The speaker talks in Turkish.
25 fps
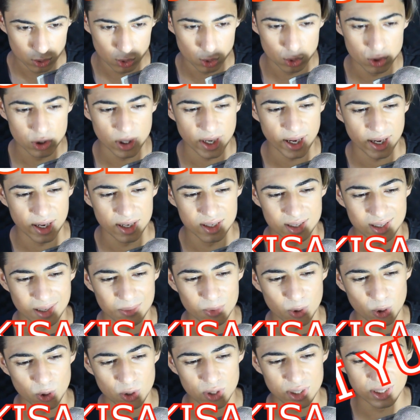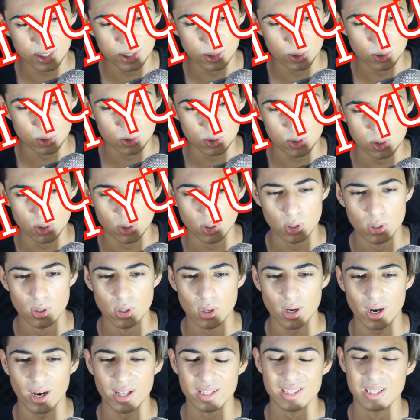Cüce kısa boylu 200'dü
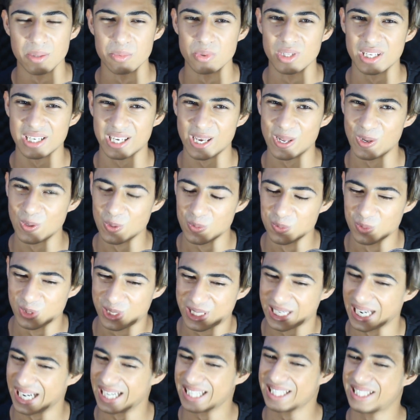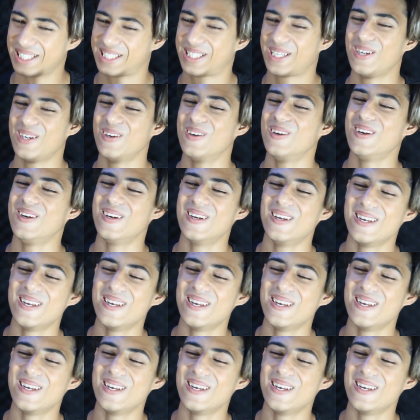anlamına geliyormuş kardeşim.